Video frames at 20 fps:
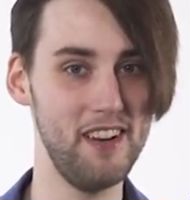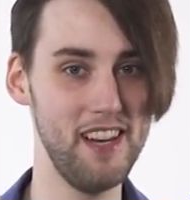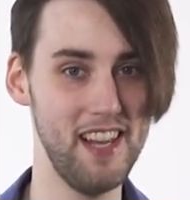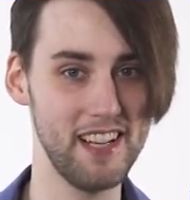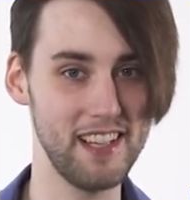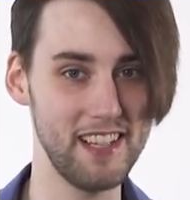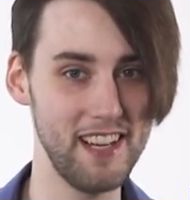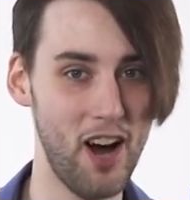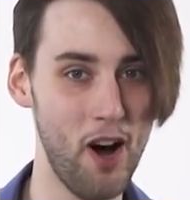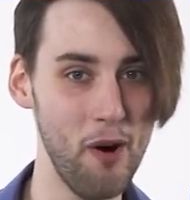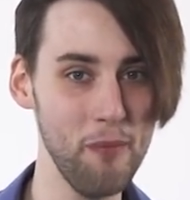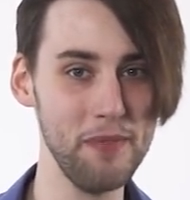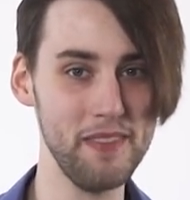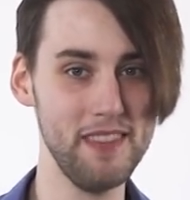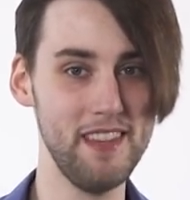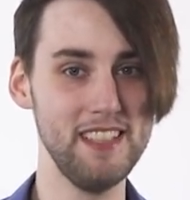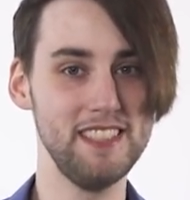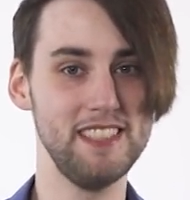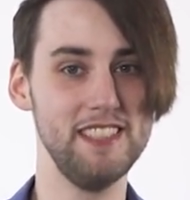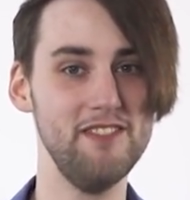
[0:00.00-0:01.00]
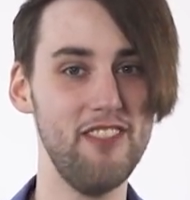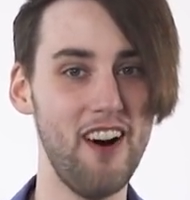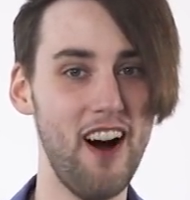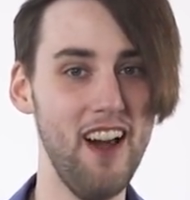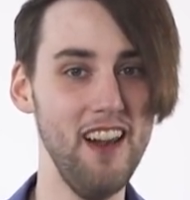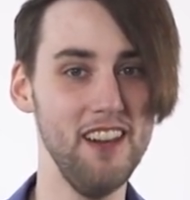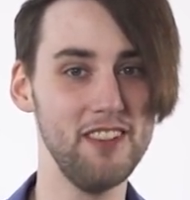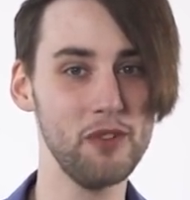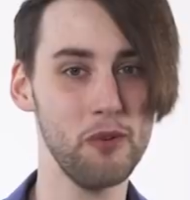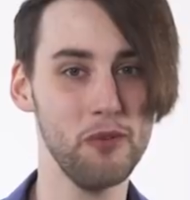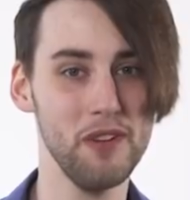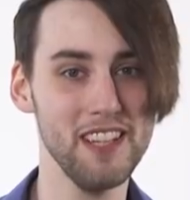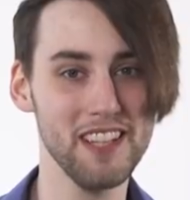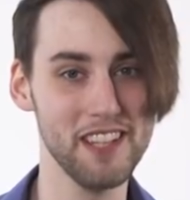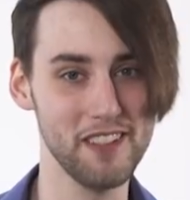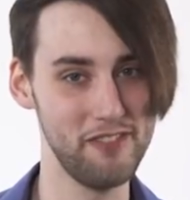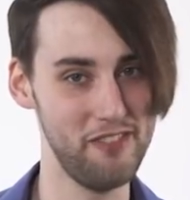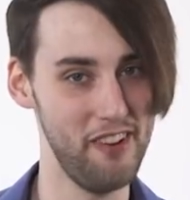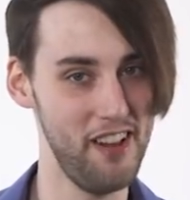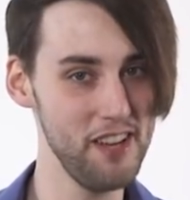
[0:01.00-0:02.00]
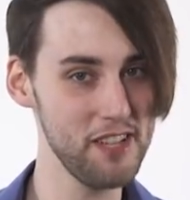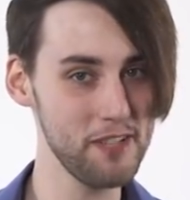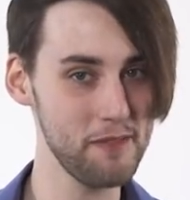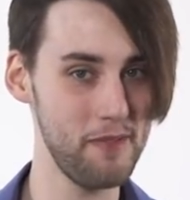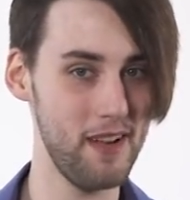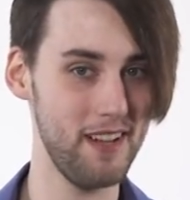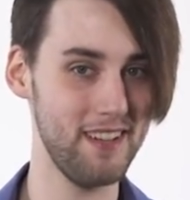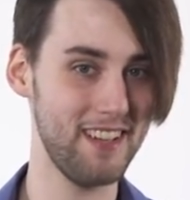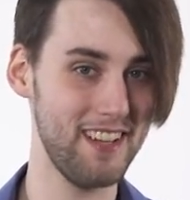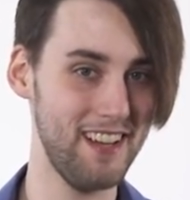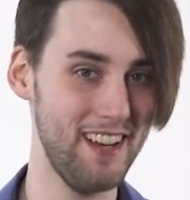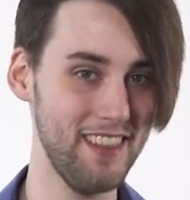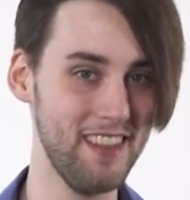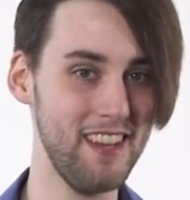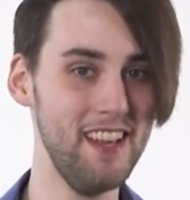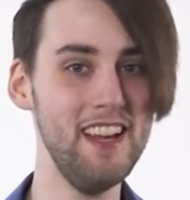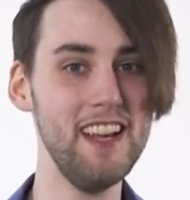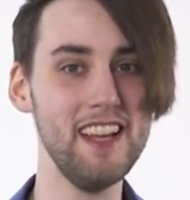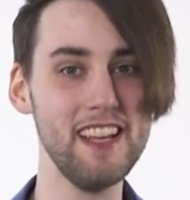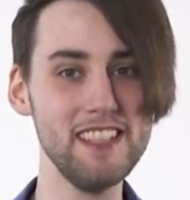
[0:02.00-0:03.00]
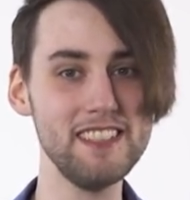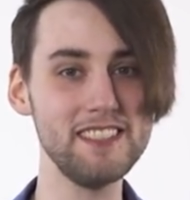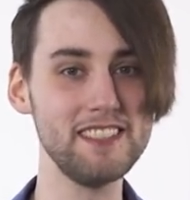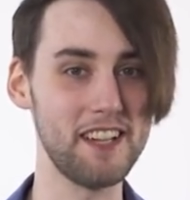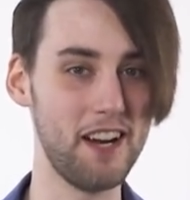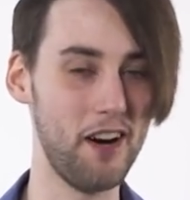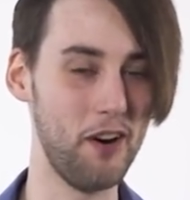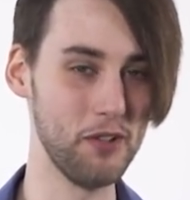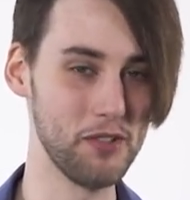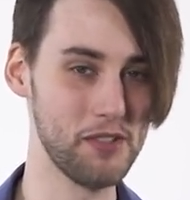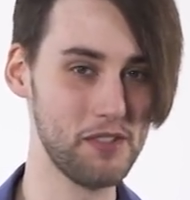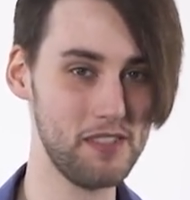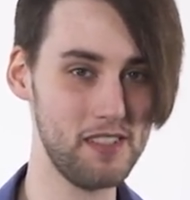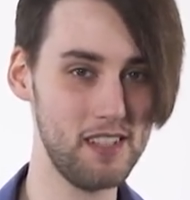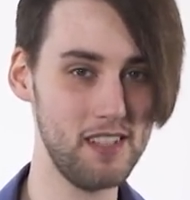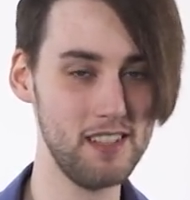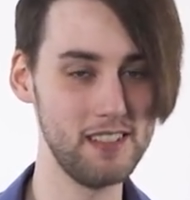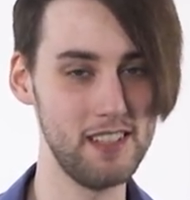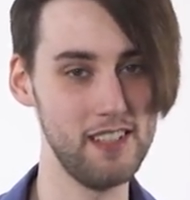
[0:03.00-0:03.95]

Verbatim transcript: weil er glaubt, dass die Wahl so nicht gefälscht werden kann, ist raus.